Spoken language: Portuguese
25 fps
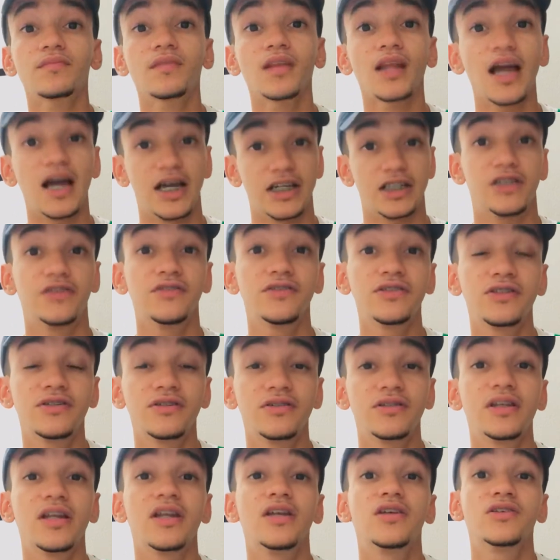ative o
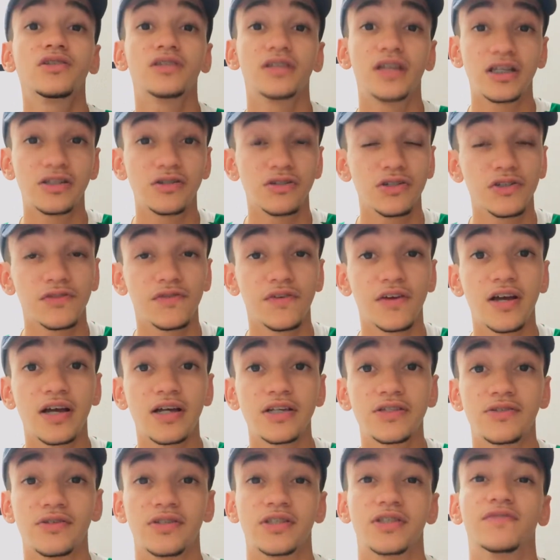sininho das
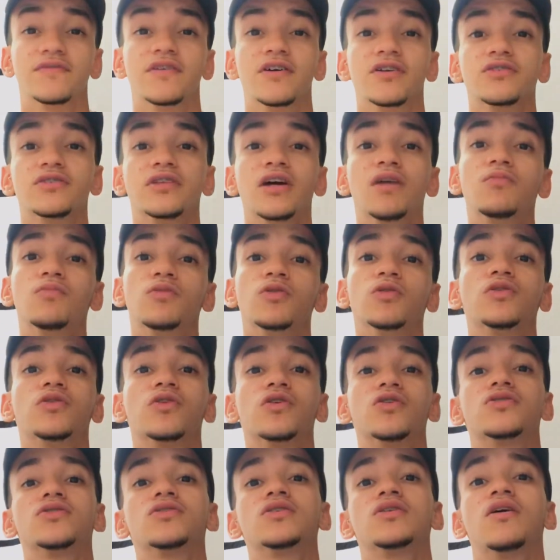notificações, que vai ajudar muito o
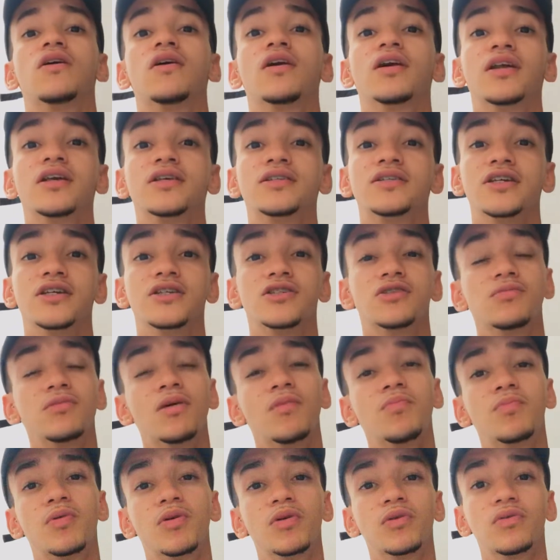nosso canal a crescer sobre a
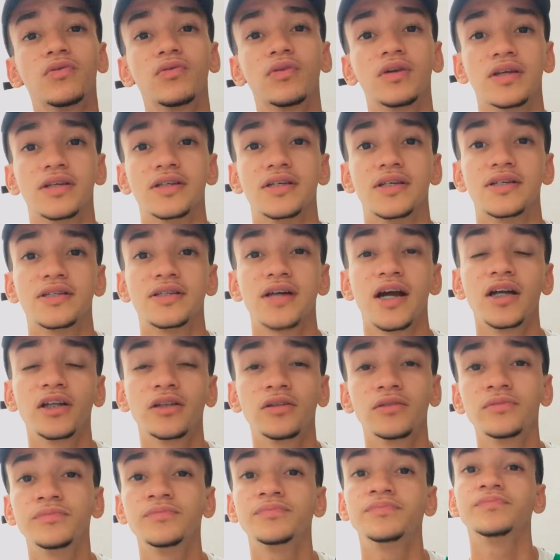portuguesa,
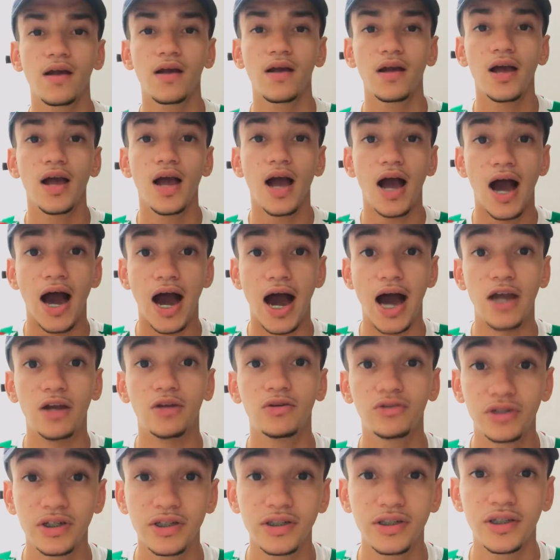certo? A
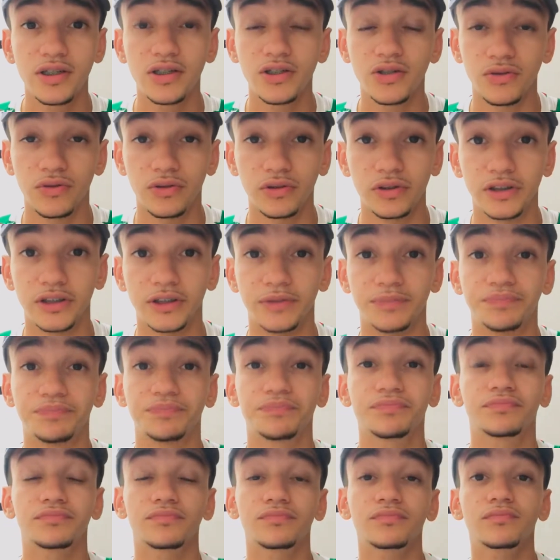notícia de hoje
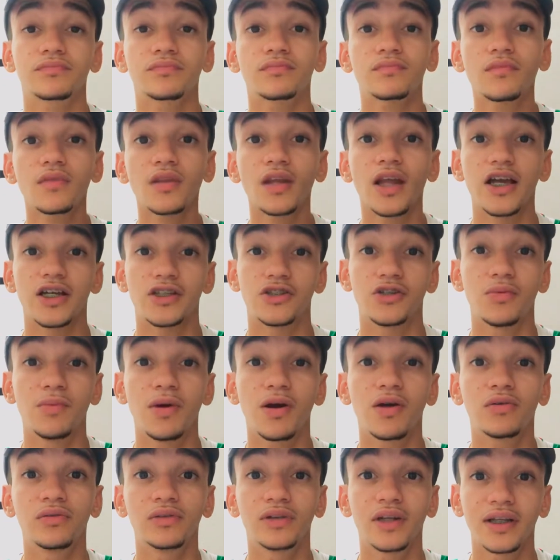é sobre a
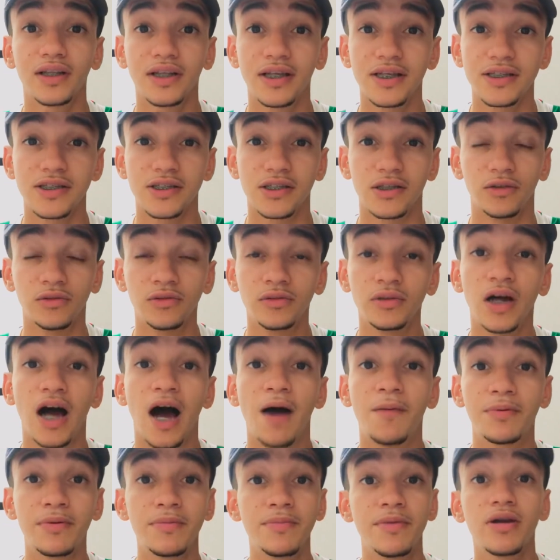contratação, a
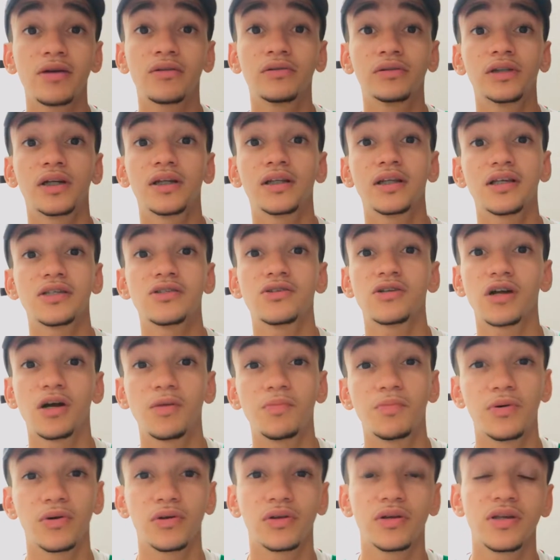primeira contratação que a
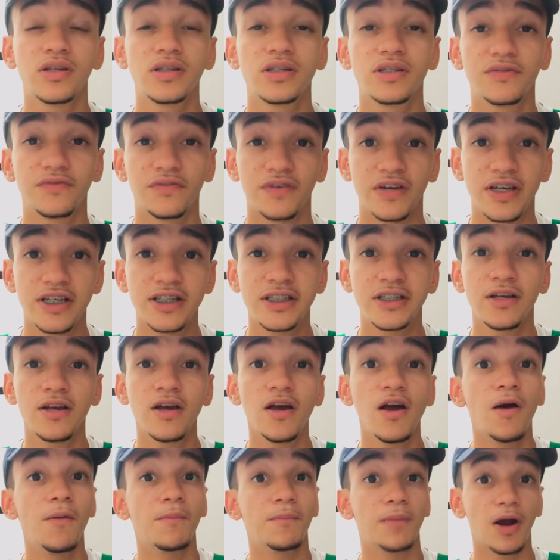portuguesa fez
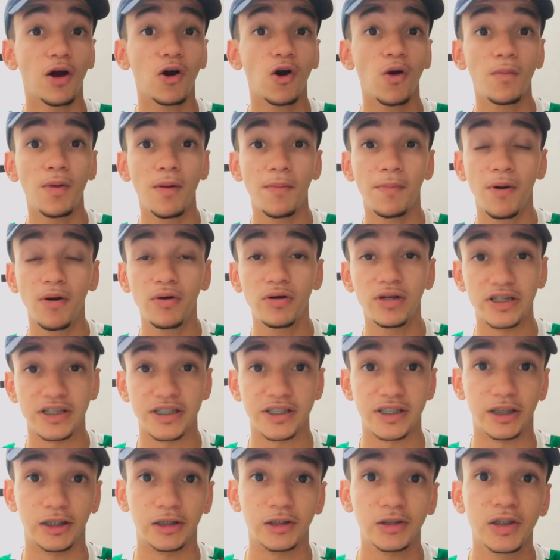para a Copa
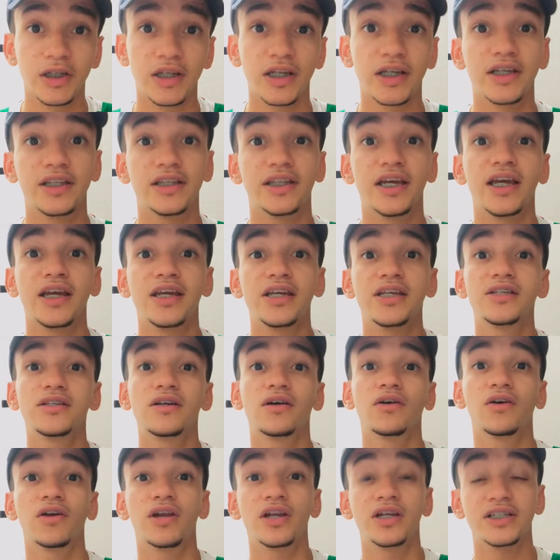Paulista, que tem início
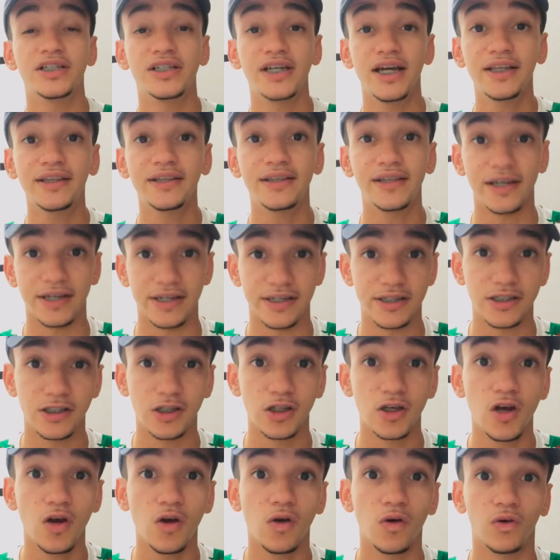agora dia 3,
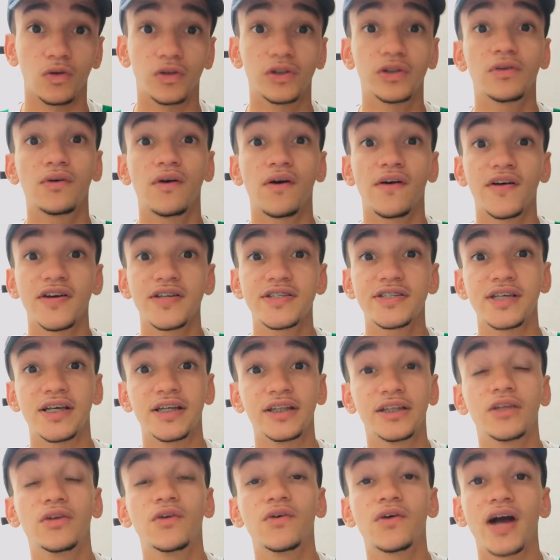contra o Água
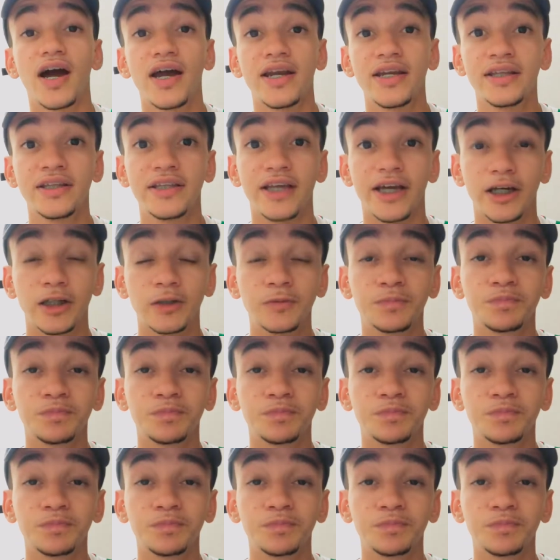Santa no Canindé.